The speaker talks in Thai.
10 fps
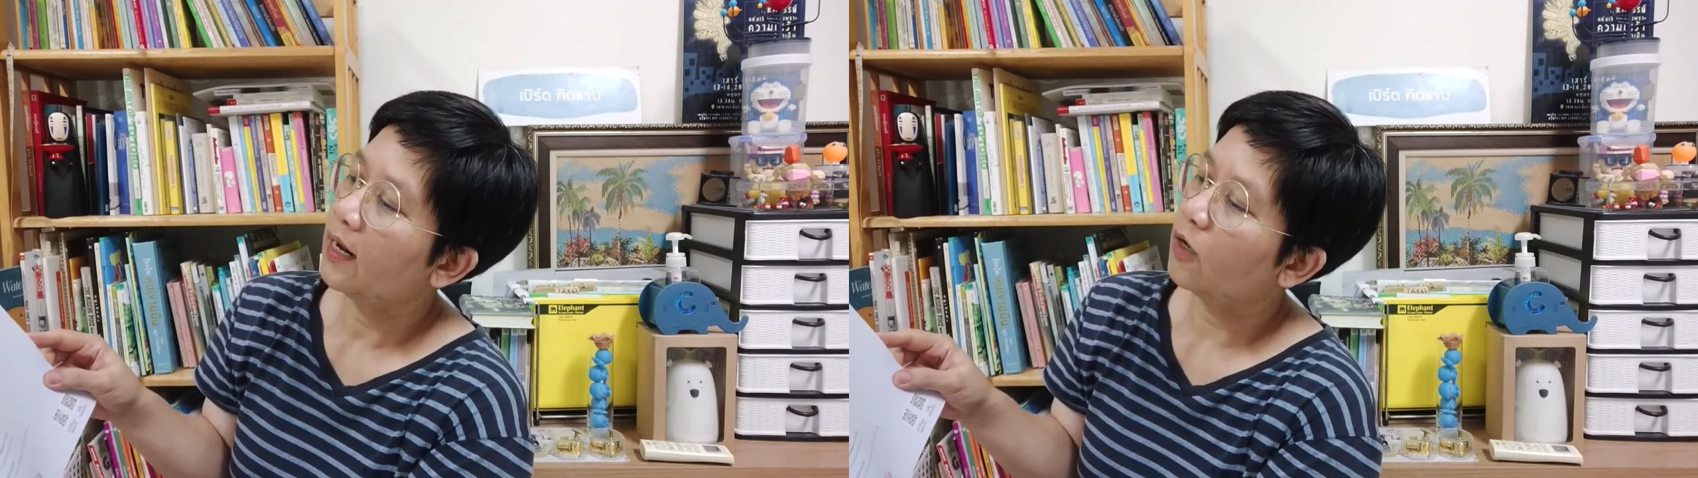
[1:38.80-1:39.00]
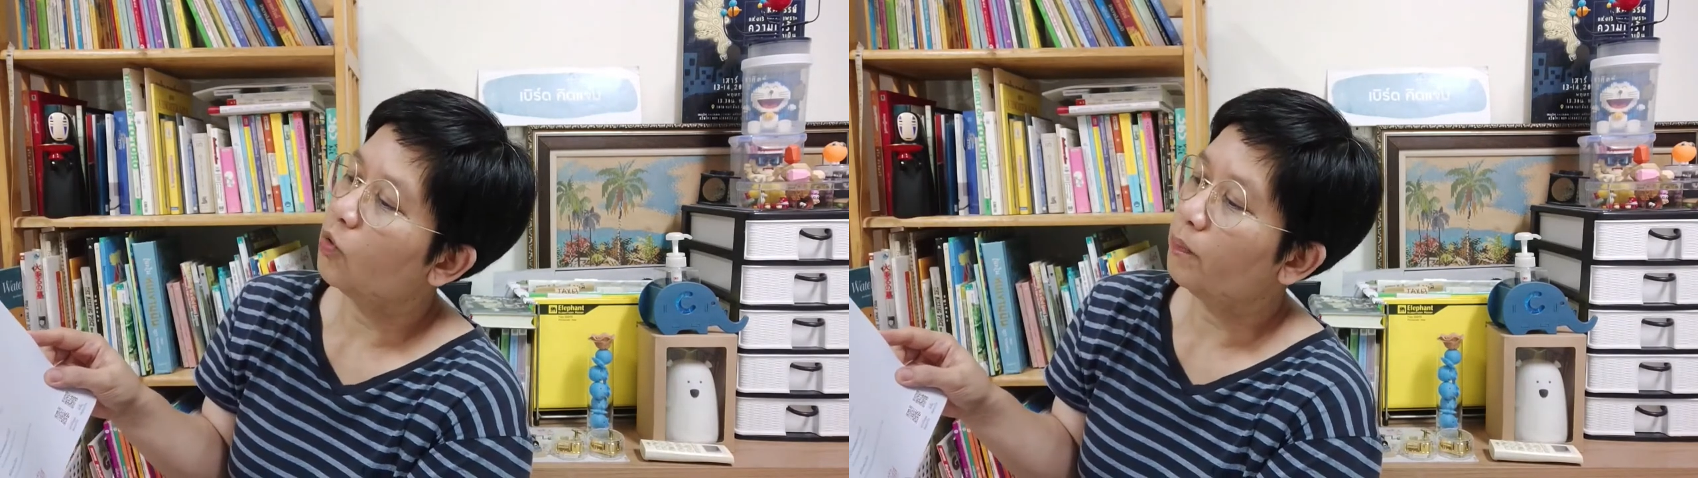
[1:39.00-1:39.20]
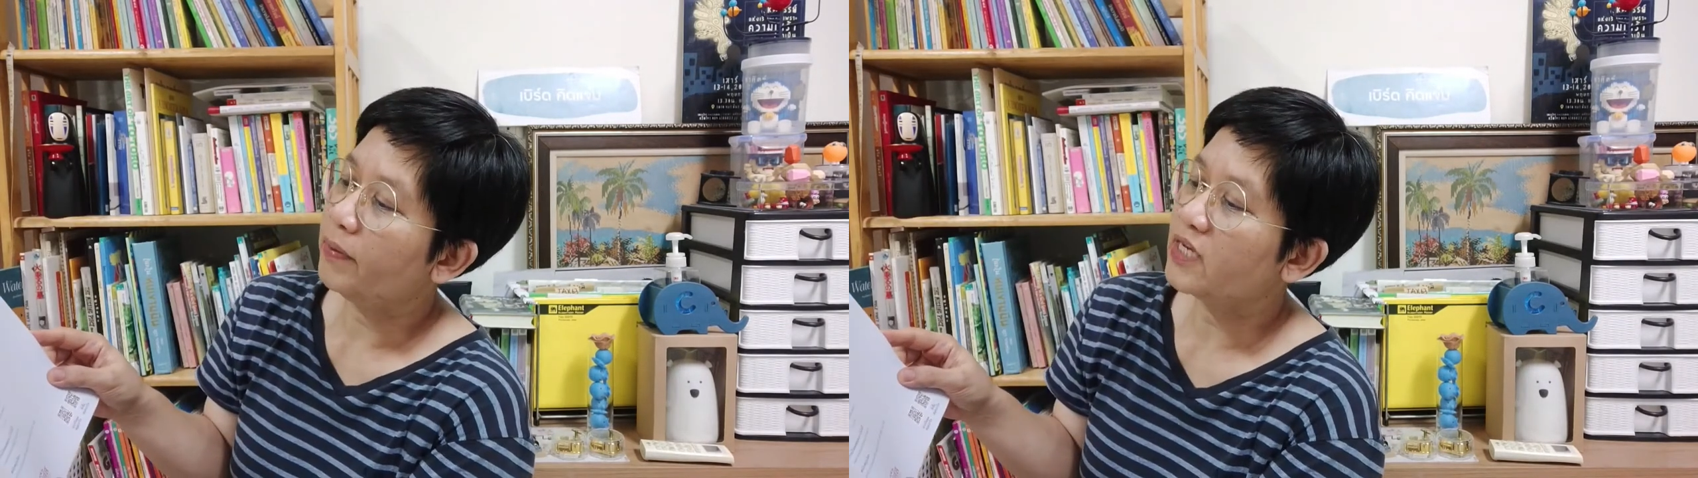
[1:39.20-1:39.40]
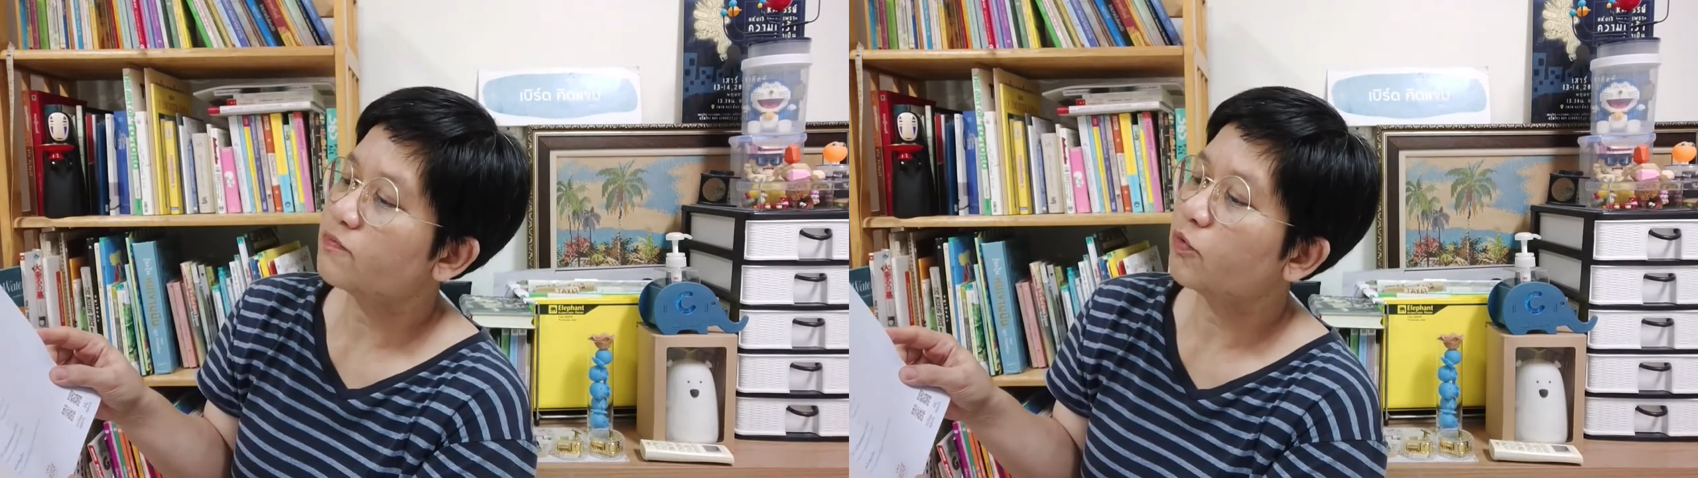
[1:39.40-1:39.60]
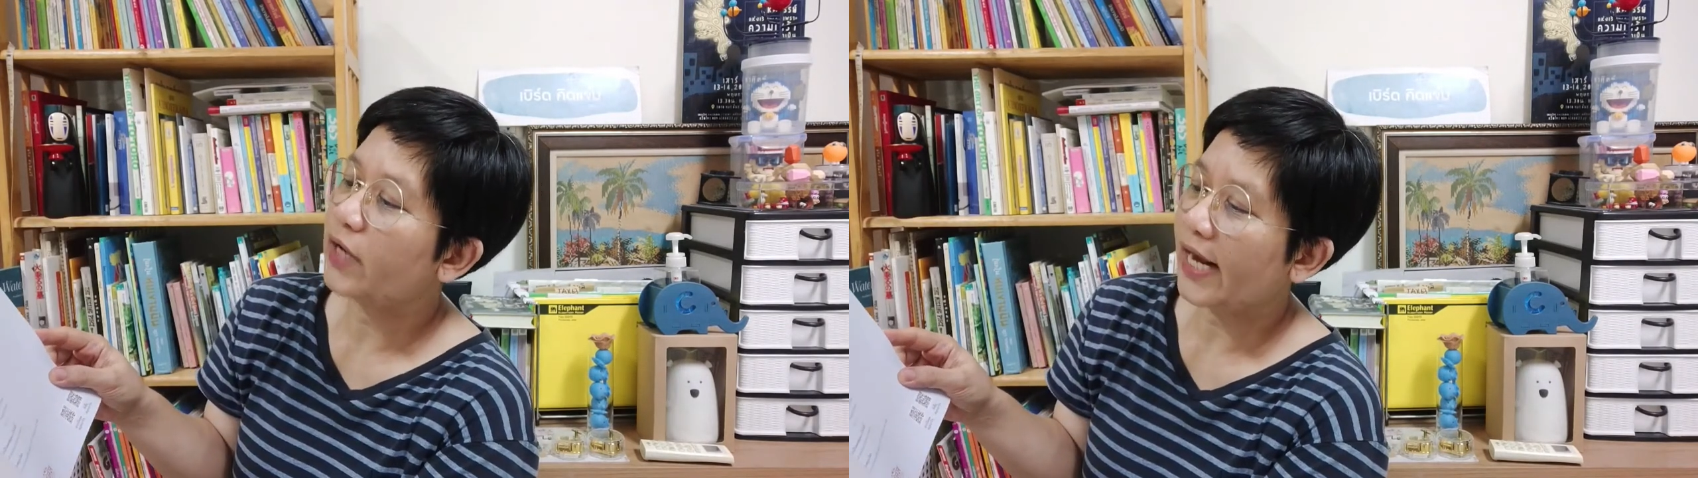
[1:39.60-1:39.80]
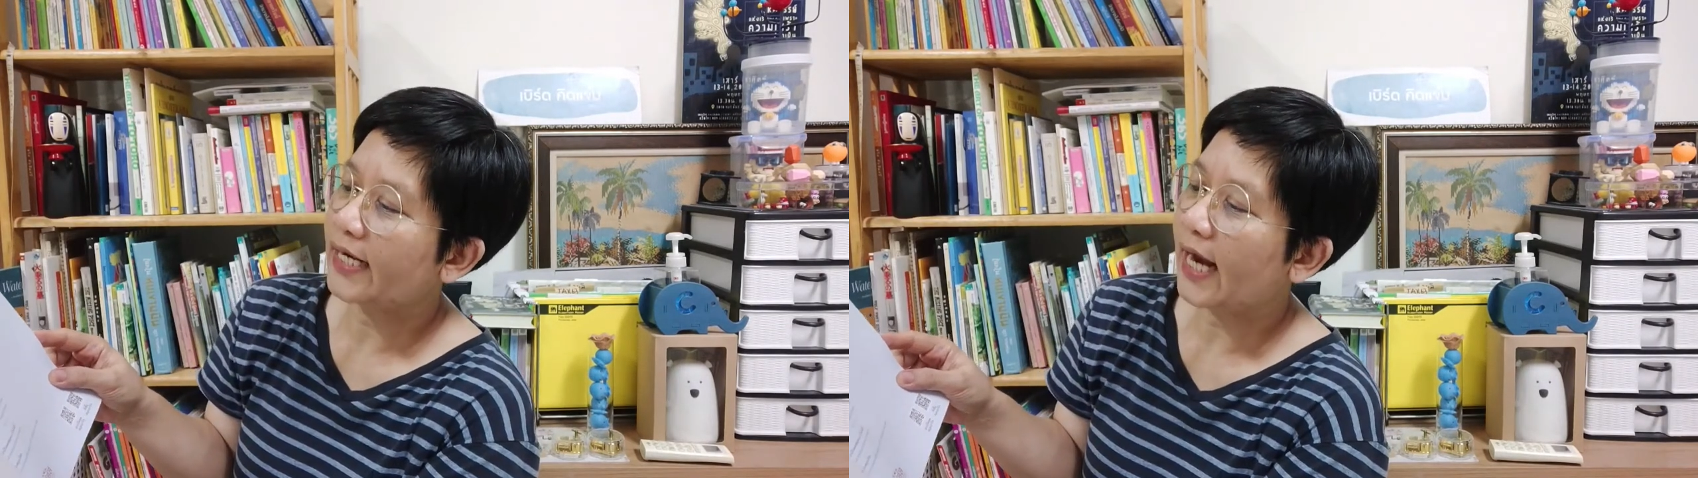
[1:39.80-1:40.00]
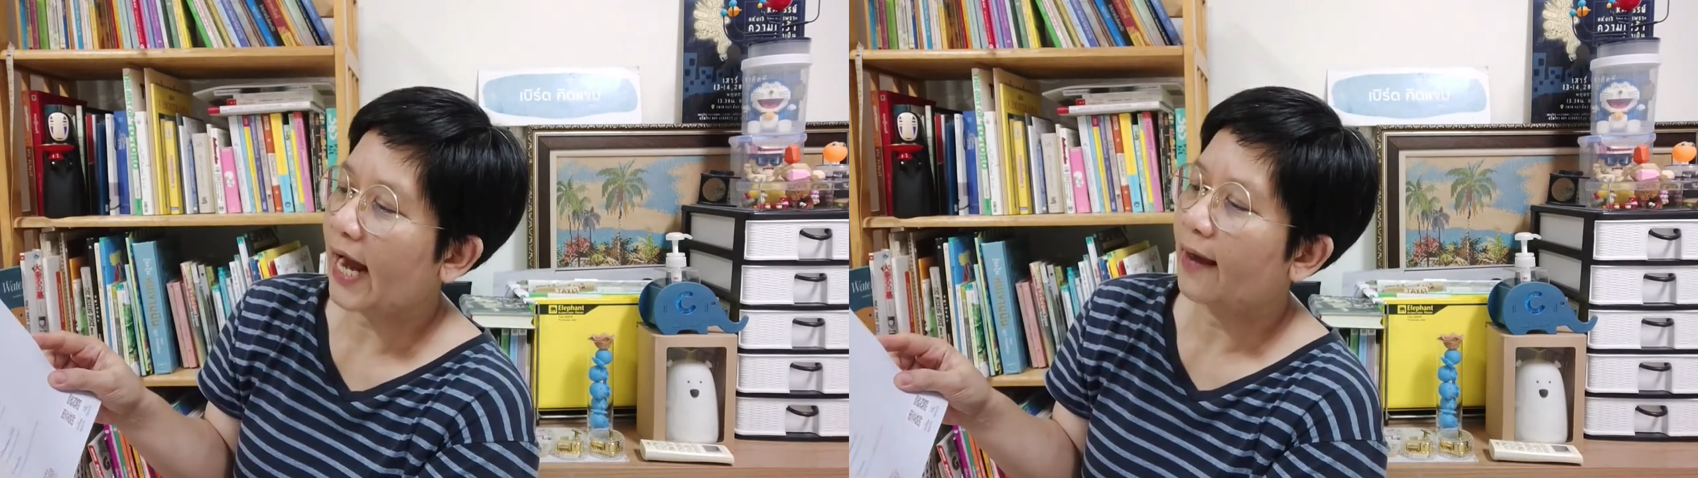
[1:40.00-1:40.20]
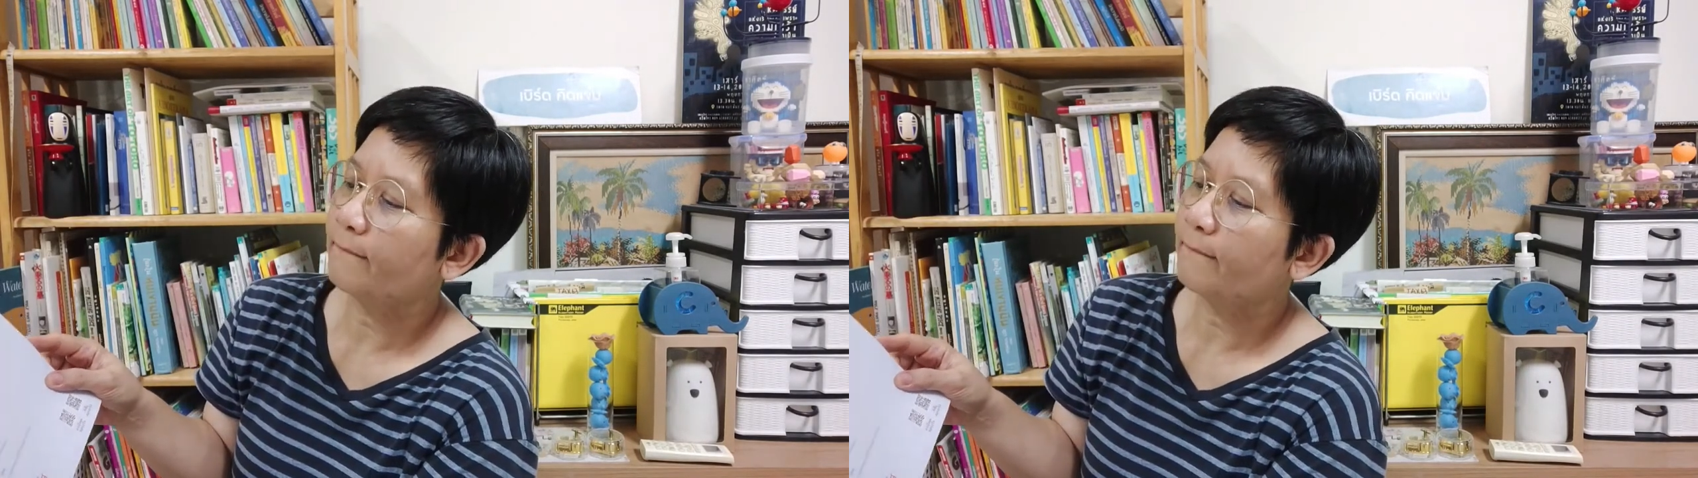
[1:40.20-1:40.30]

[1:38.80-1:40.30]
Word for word: กลุ่ม Peaceful Date ค่ะ